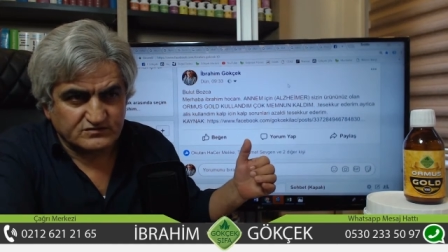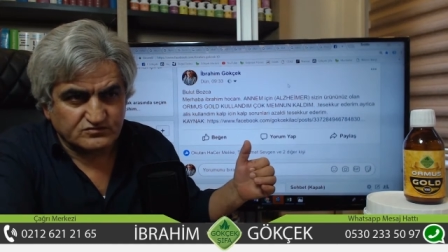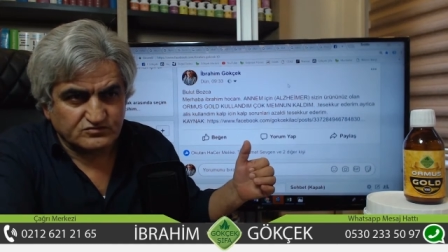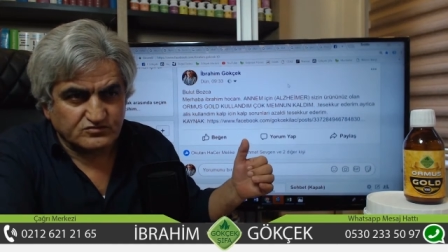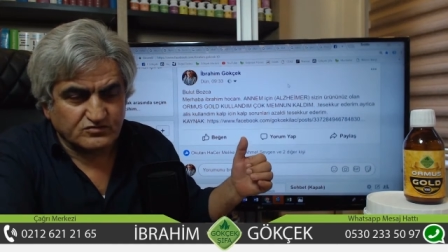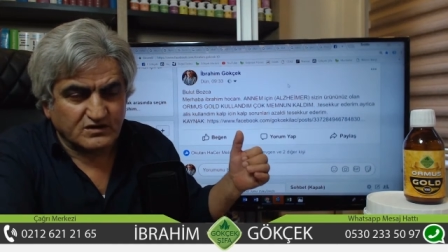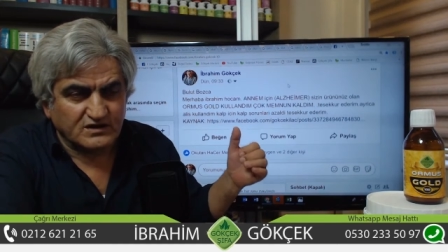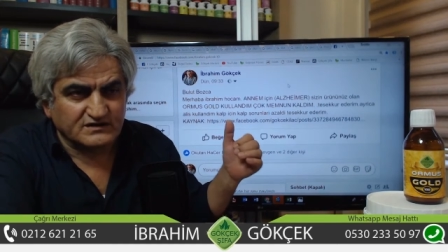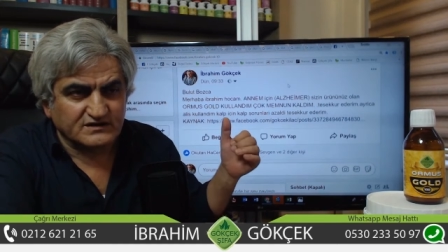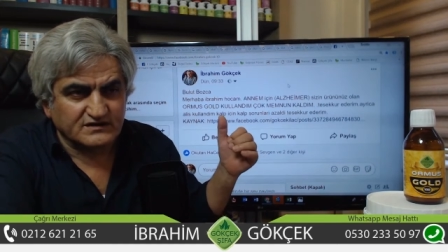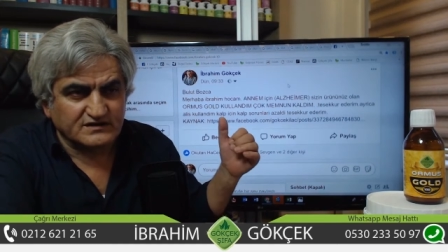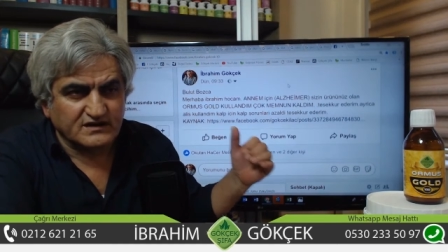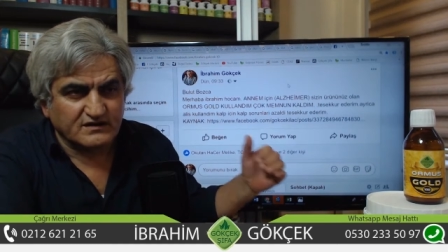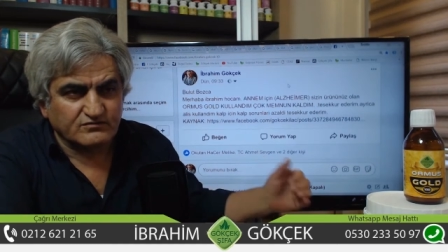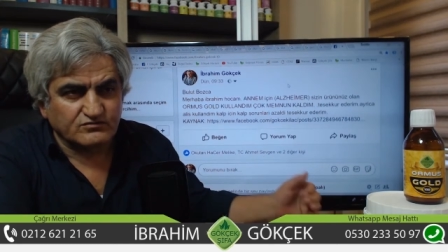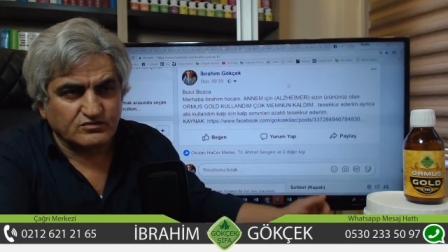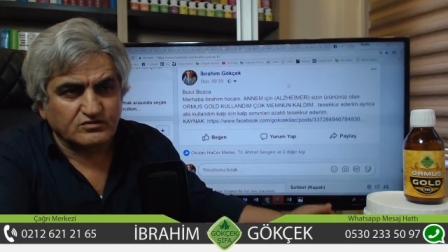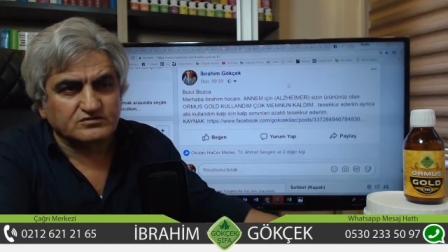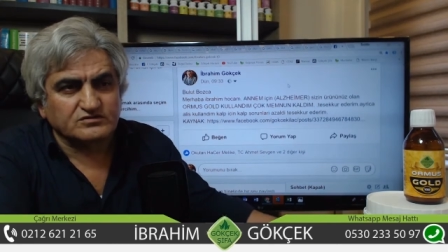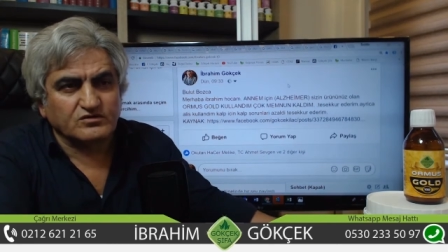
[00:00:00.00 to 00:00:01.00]

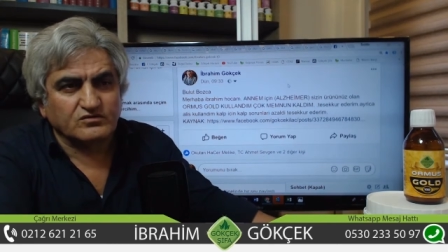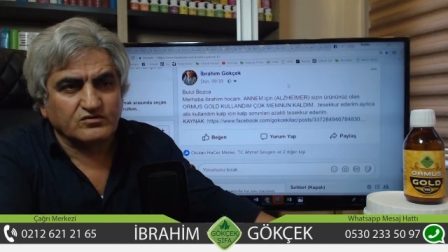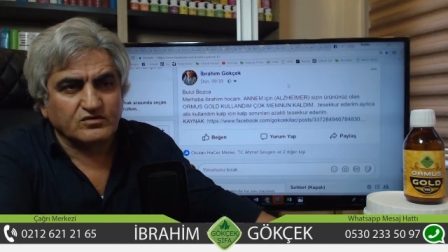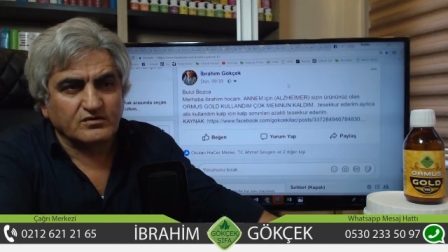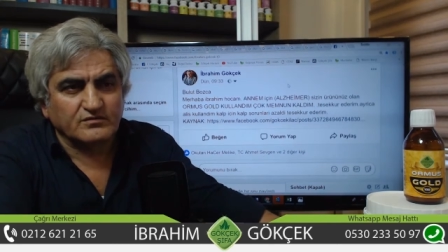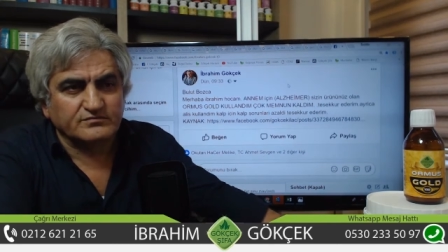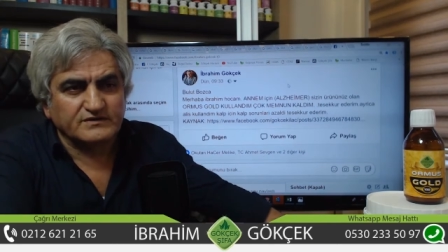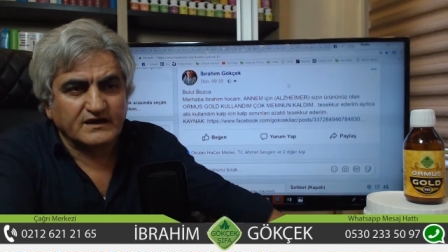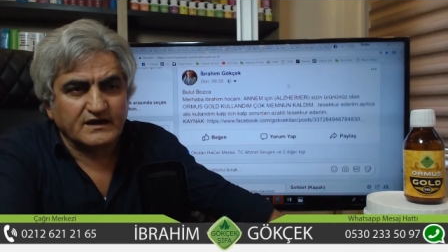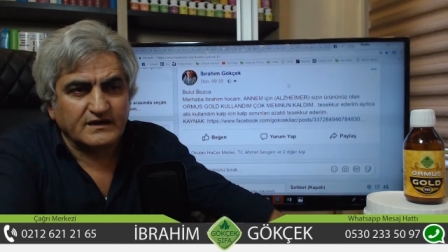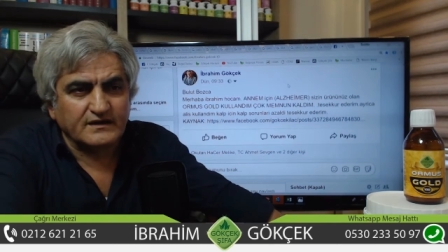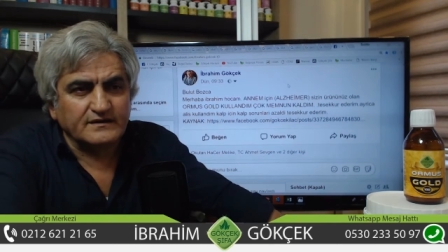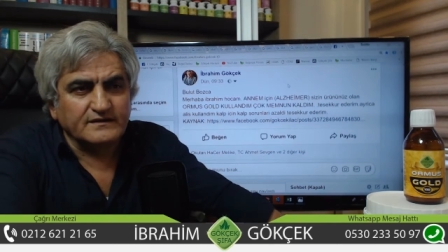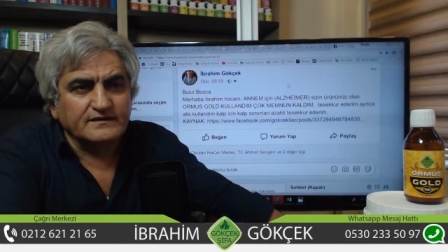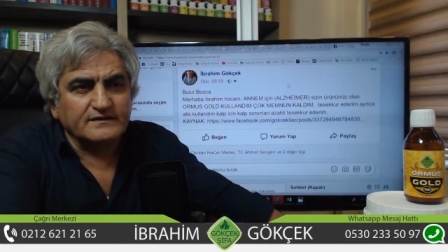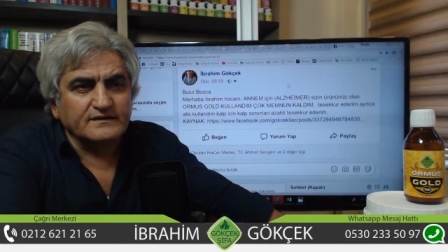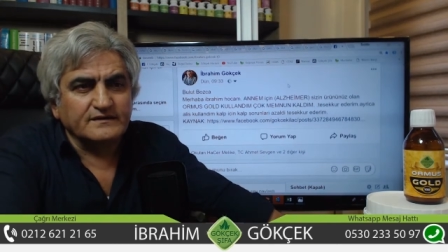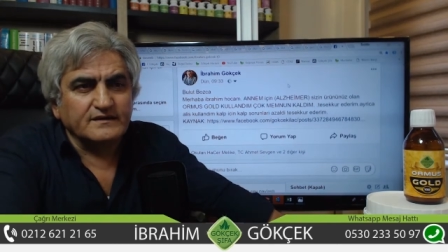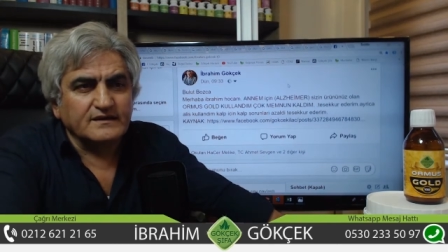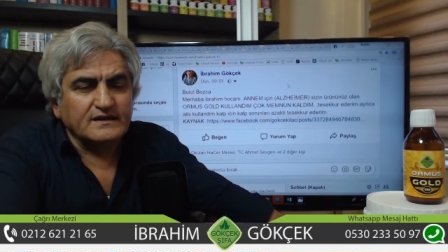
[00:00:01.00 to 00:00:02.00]
Doğaltedavi.com'da
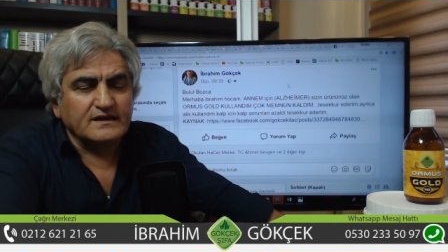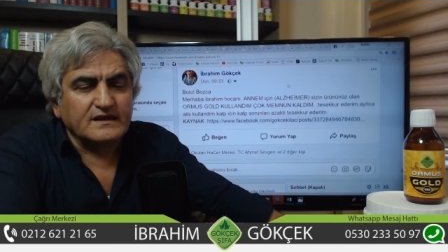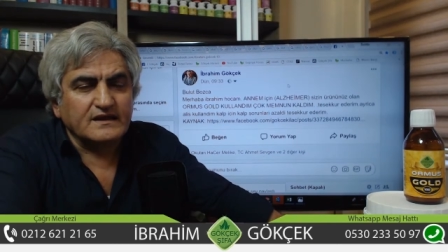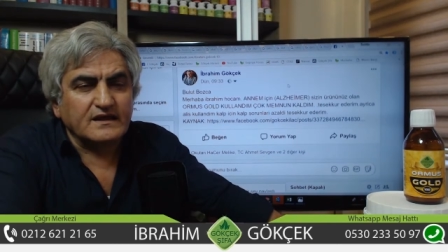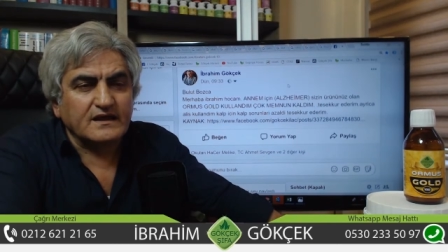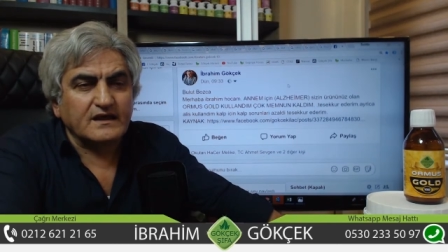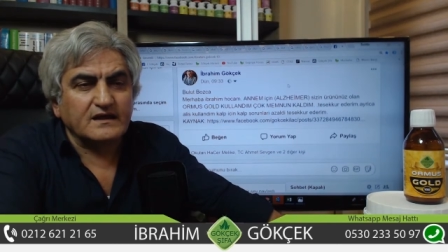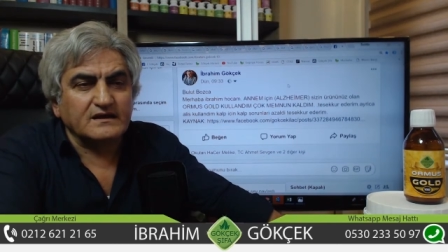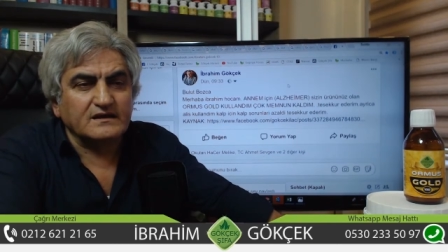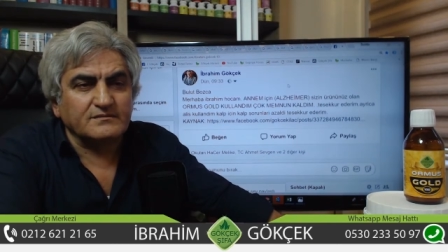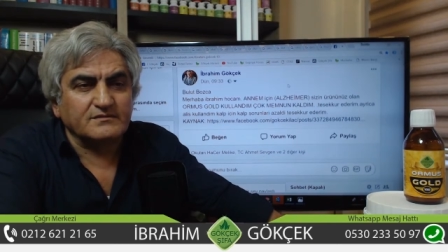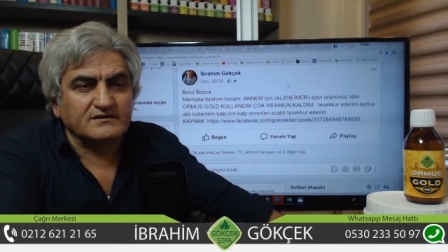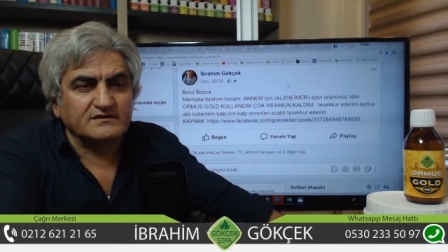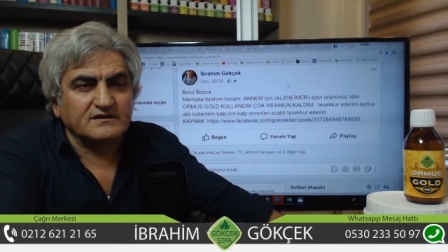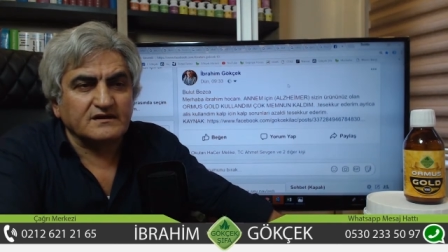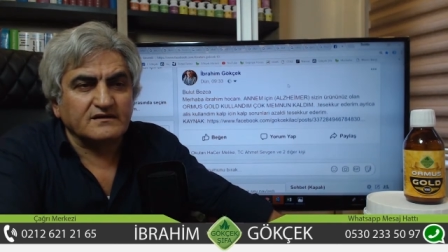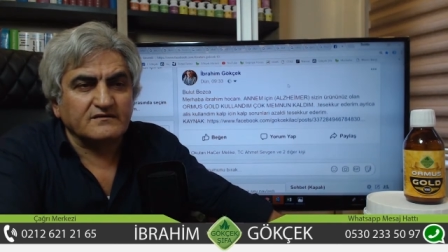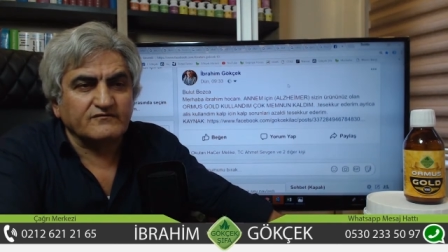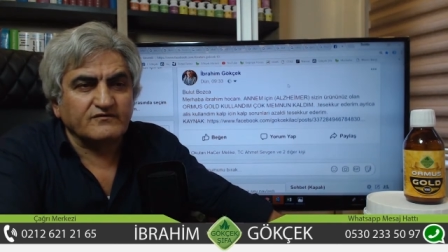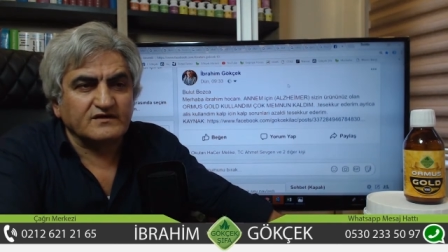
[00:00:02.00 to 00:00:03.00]
50
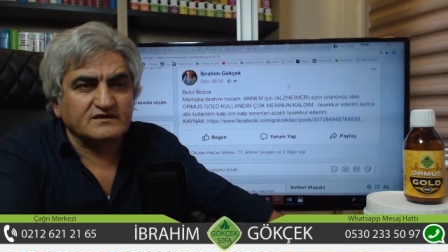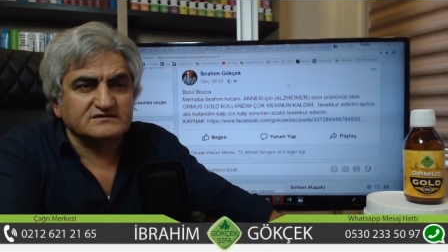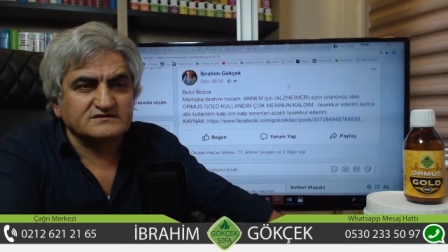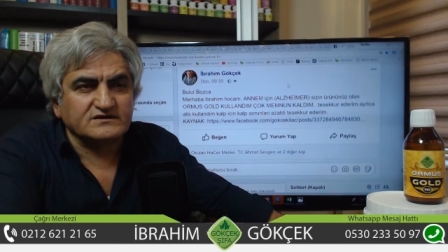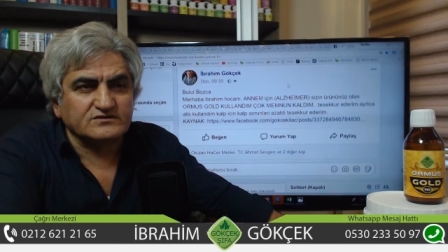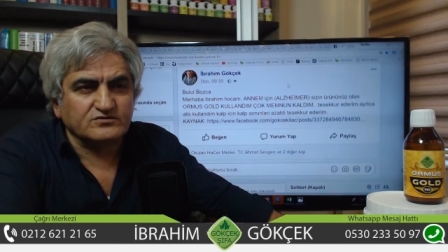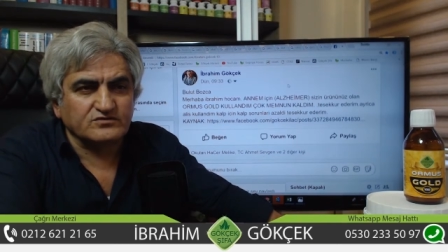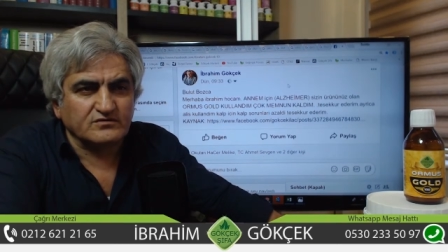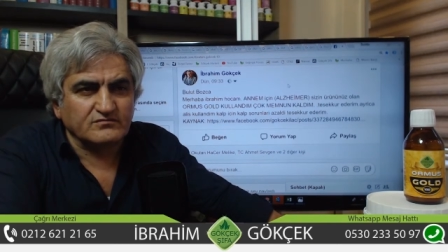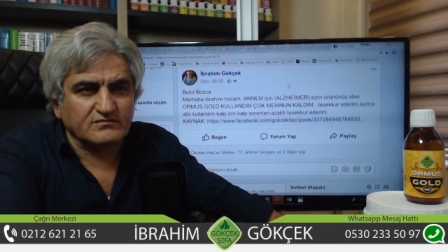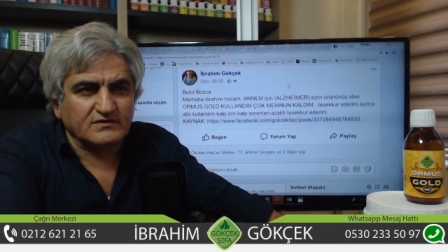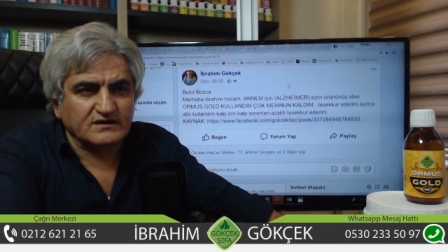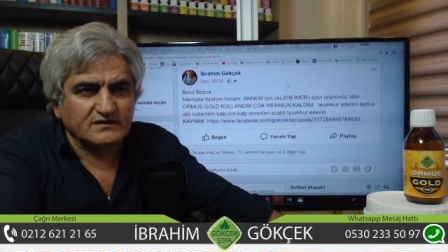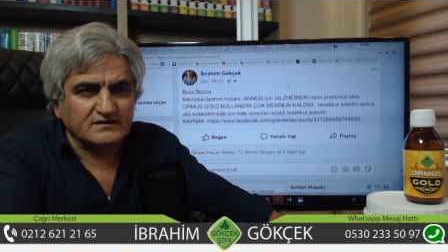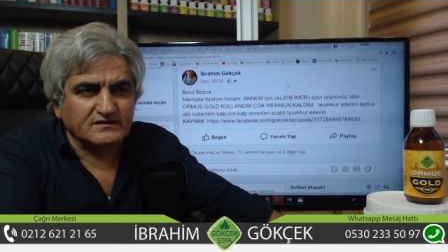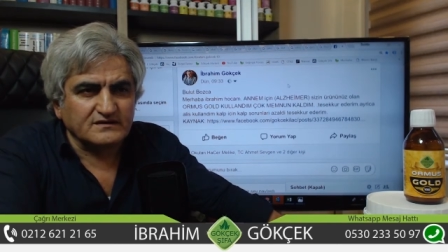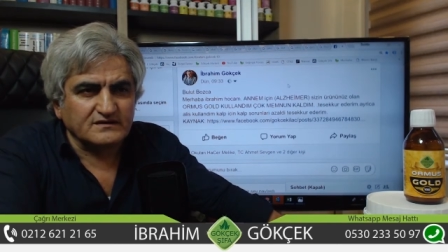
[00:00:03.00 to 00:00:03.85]
binden fazla yorum var.